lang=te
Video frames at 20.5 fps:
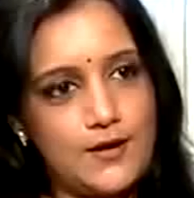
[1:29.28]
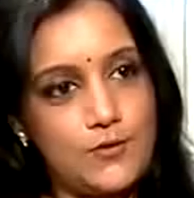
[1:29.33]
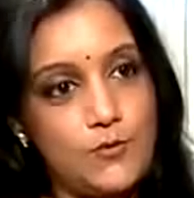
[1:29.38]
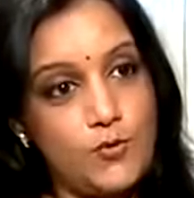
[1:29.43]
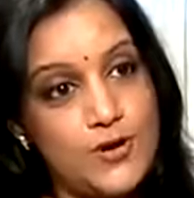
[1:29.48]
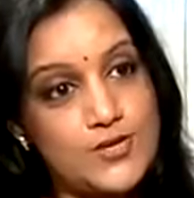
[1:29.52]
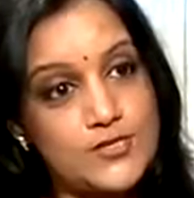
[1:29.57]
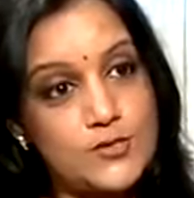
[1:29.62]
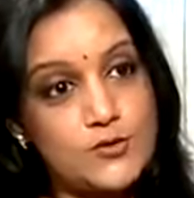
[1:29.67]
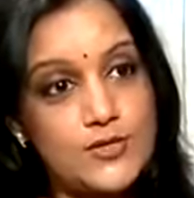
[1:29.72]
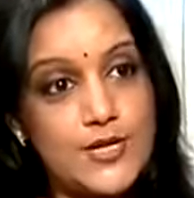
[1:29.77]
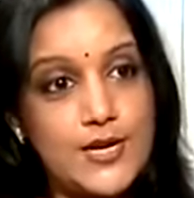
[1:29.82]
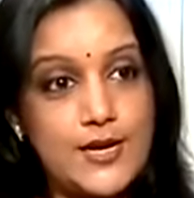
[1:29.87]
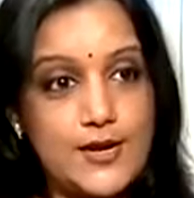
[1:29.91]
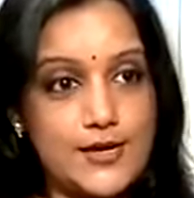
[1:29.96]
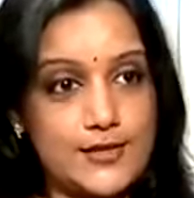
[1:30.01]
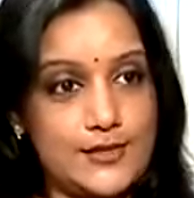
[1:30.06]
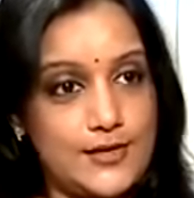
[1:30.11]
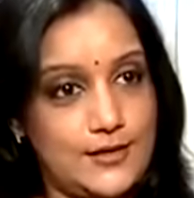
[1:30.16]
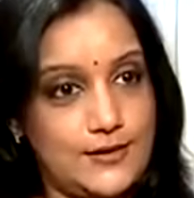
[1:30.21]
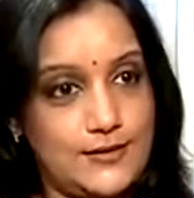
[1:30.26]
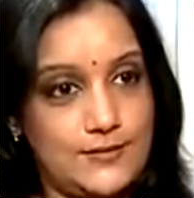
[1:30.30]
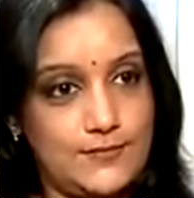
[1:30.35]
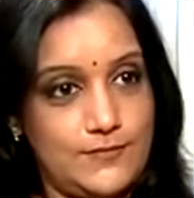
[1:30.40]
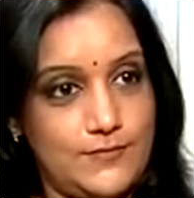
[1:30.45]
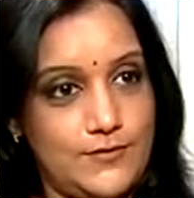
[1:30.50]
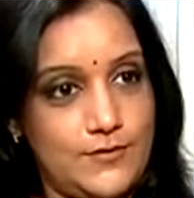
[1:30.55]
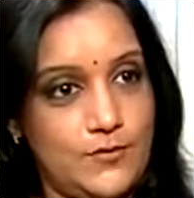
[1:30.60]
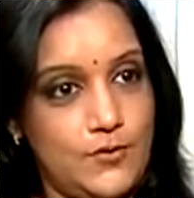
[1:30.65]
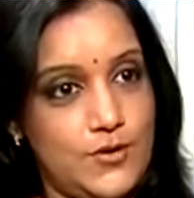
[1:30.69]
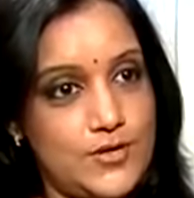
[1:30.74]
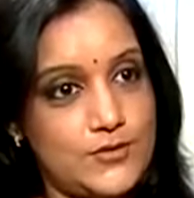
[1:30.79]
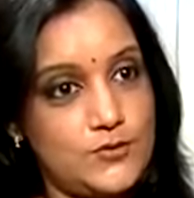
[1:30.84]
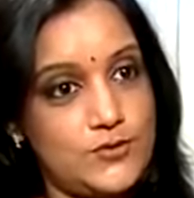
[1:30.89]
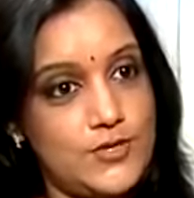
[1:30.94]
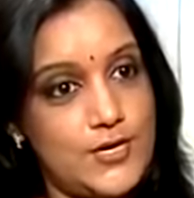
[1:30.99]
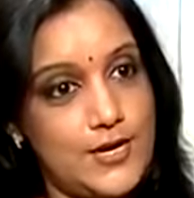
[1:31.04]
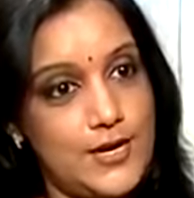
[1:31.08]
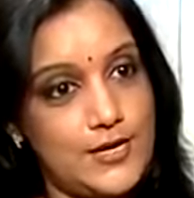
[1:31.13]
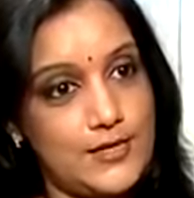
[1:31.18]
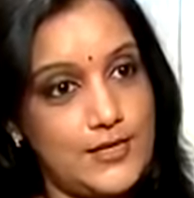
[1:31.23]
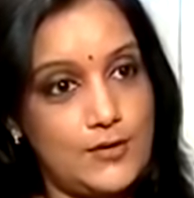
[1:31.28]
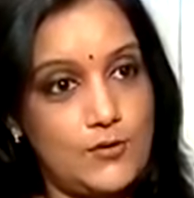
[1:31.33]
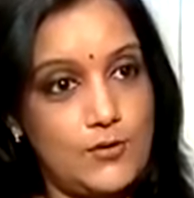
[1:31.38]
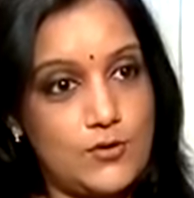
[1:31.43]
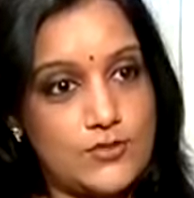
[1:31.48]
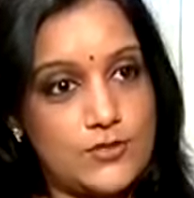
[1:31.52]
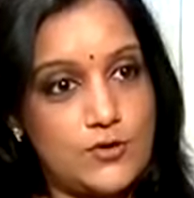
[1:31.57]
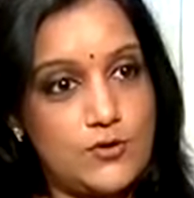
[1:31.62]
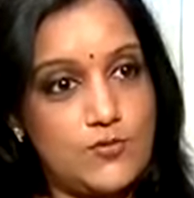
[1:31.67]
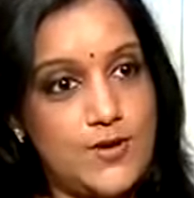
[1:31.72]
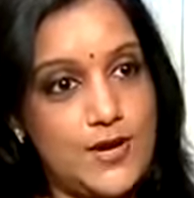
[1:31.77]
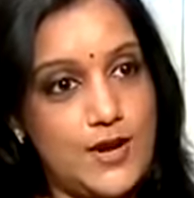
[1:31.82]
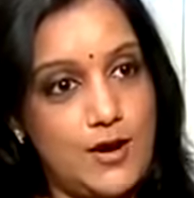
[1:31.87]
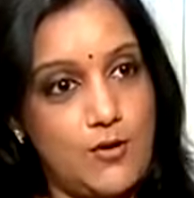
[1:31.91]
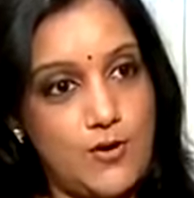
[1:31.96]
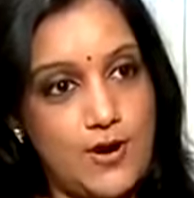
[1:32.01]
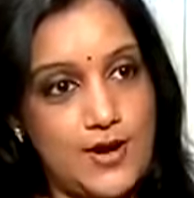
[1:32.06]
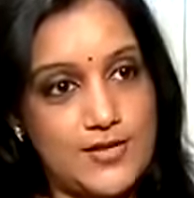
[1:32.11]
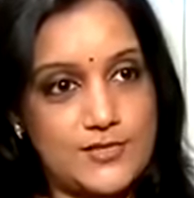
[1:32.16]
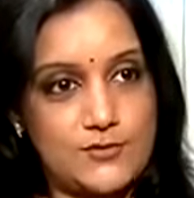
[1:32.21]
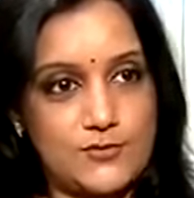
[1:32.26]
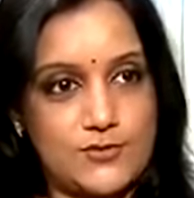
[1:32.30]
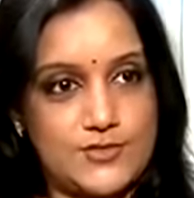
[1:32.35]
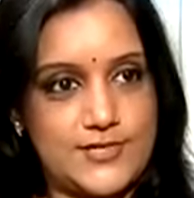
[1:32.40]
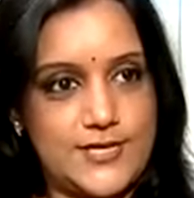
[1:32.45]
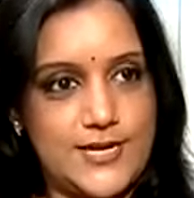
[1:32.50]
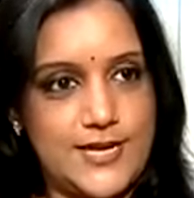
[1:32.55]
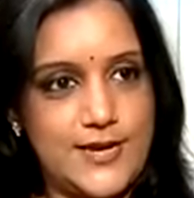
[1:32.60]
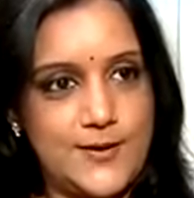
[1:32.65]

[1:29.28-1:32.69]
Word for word: గుణసుందరి కథ గుణసుందరి కథ కోసం మీకు అవకాశం వస్తే